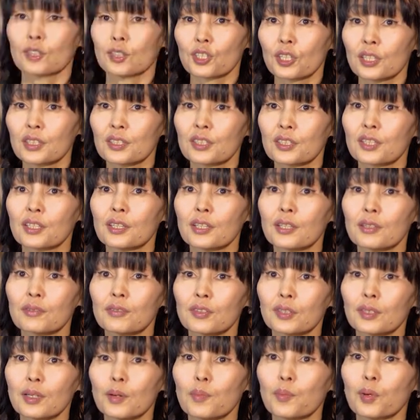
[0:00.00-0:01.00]
сажать
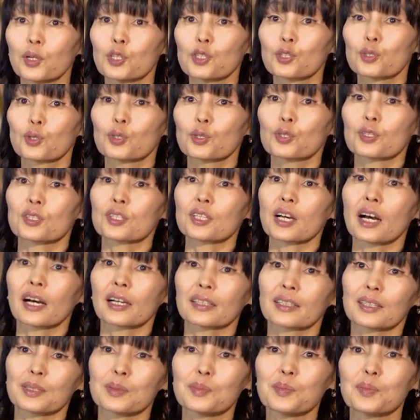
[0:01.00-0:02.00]
деревья, да, большой
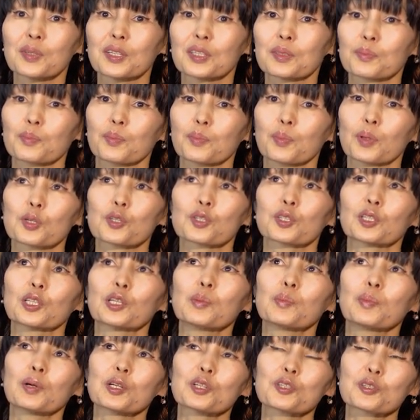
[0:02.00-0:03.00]
сад иметь больш...
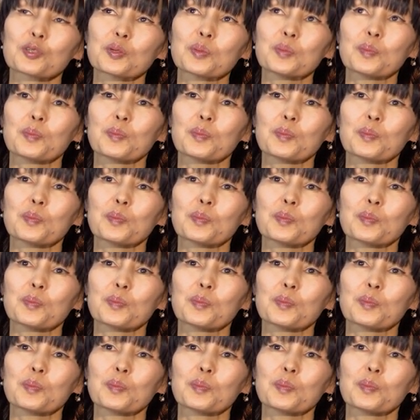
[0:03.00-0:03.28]
или большой